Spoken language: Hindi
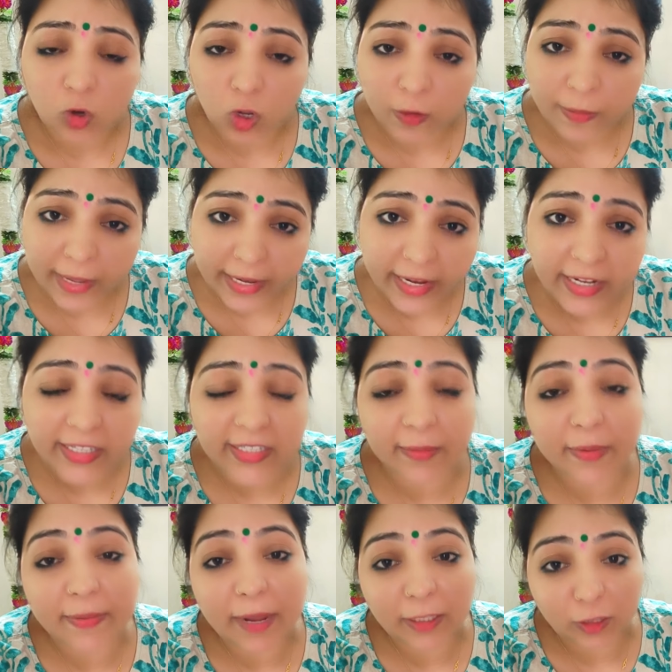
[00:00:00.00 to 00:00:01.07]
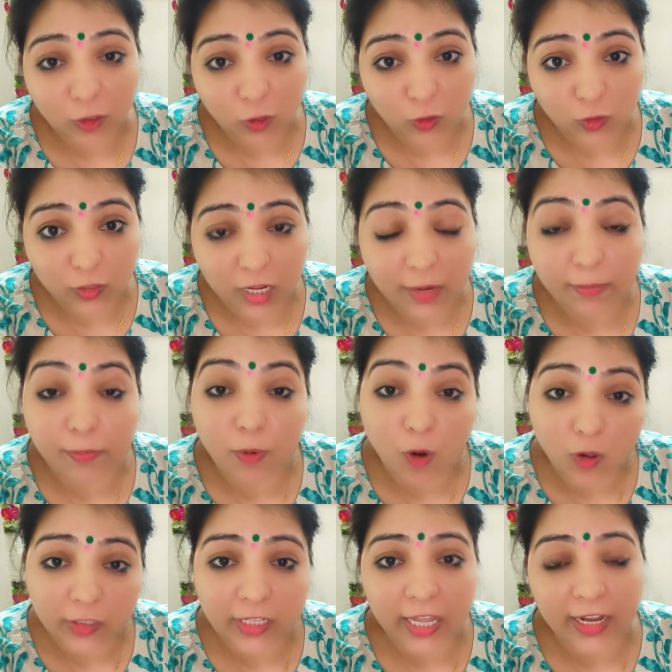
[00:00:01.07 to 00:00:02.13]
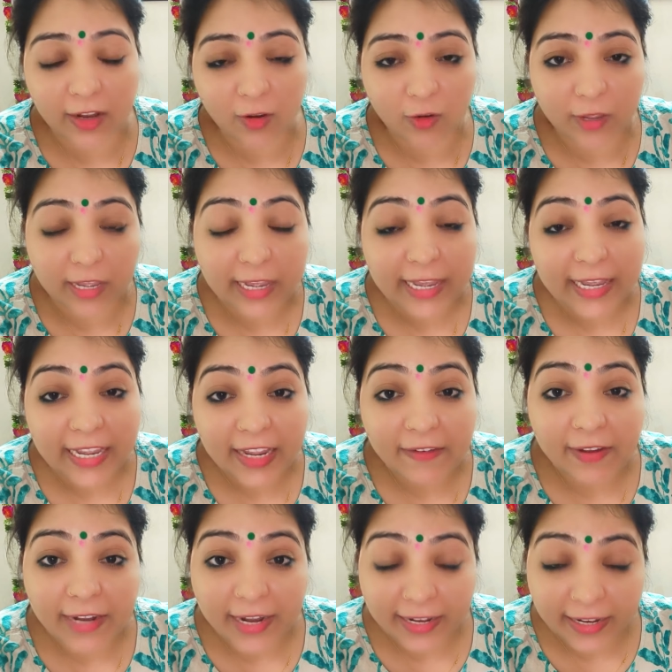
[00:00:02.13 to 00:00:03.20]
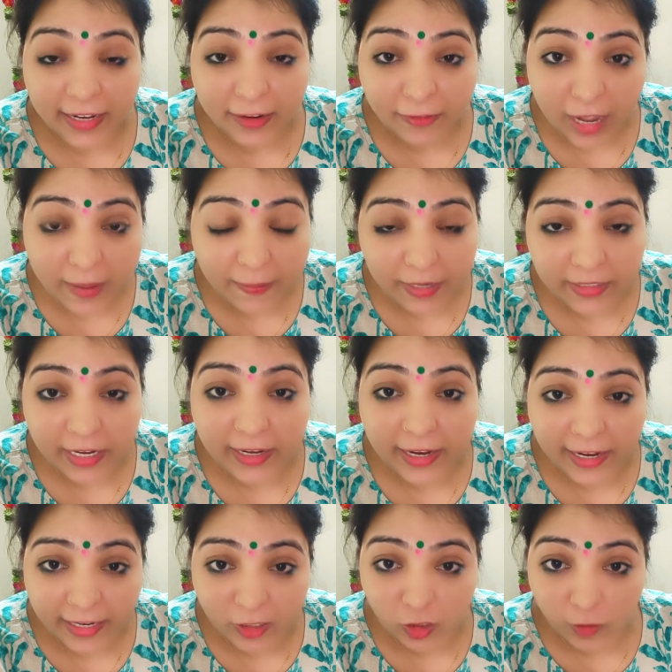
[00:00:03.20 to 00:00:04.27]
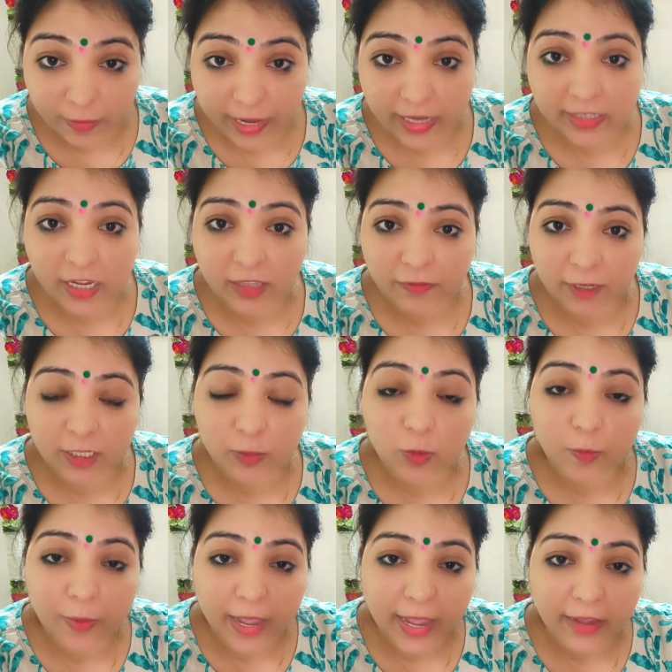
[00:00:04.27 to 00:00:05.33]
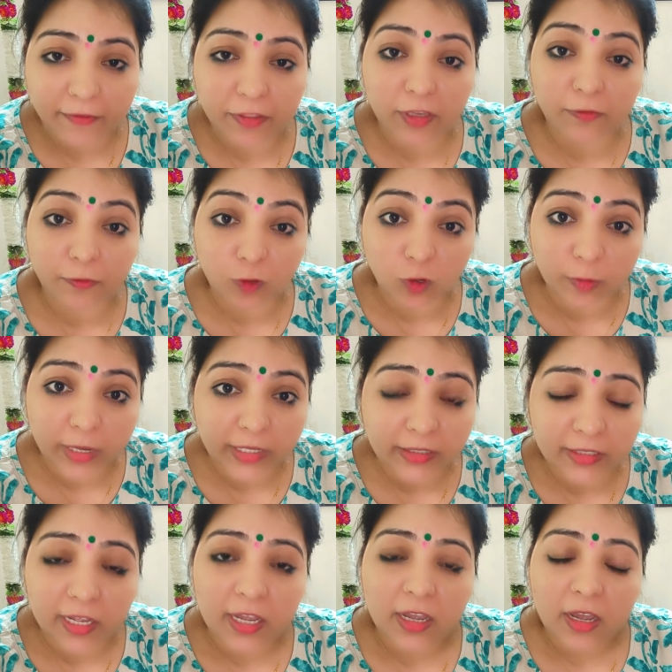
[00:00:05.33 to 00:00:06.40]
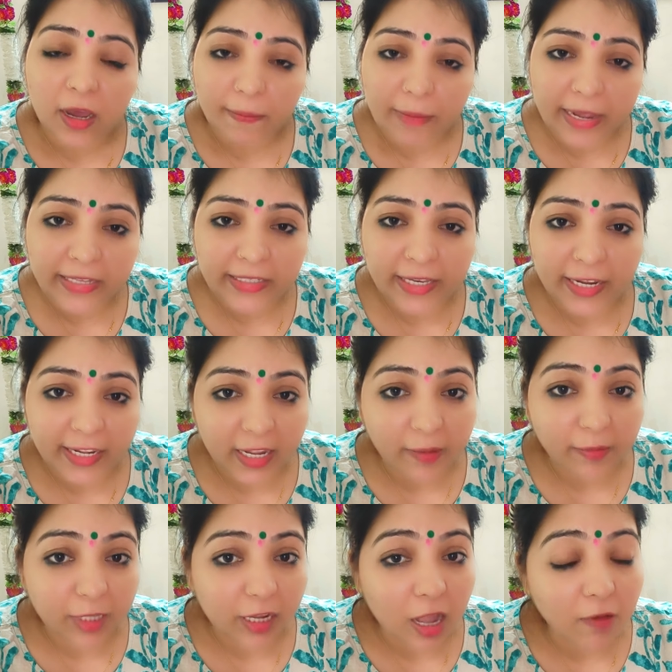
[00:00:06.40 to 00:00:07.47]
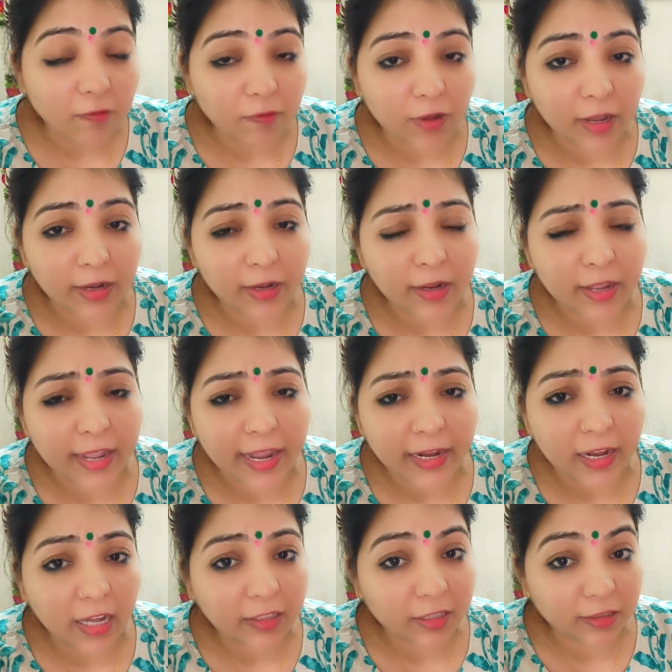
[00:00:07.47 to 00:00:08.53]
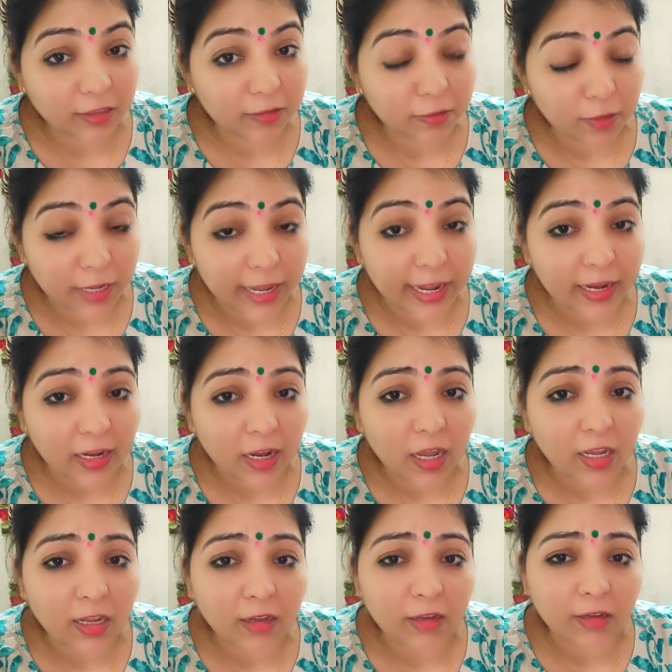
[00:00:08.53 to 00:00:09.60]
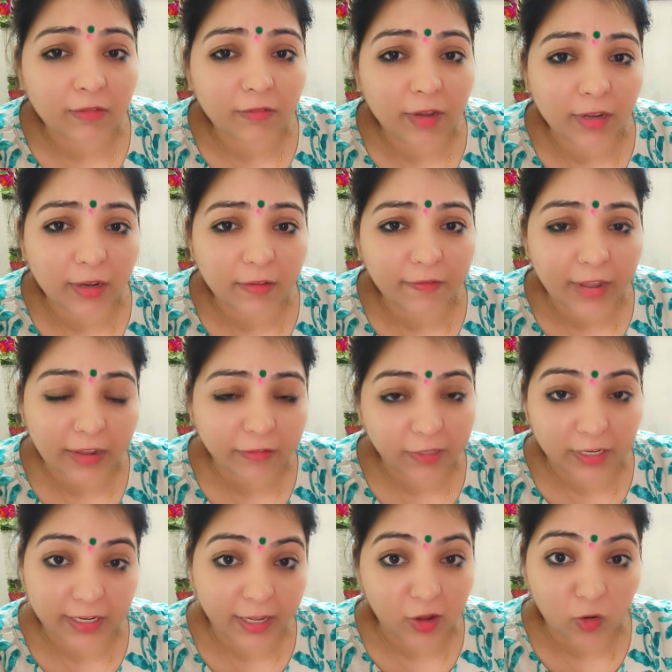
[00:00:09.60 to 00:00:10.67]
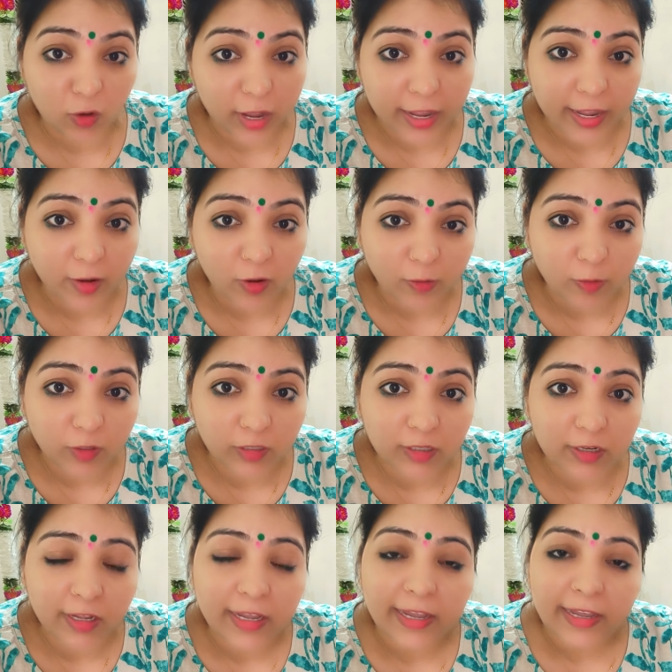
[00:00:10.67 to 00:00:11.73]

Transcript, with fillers: और मेरी इन सभी बातों को सुनकर बहुत सारे लोग इवन फाइव परसेंट लेडीज जो मेरे साथ फेसबुक पे है विद इन फ्यू मंथ्स मई से लेकर अब तक हम वन एक लाख एक लाख वन फाइव थ्री के हो गए हैं ऑलमोस्ट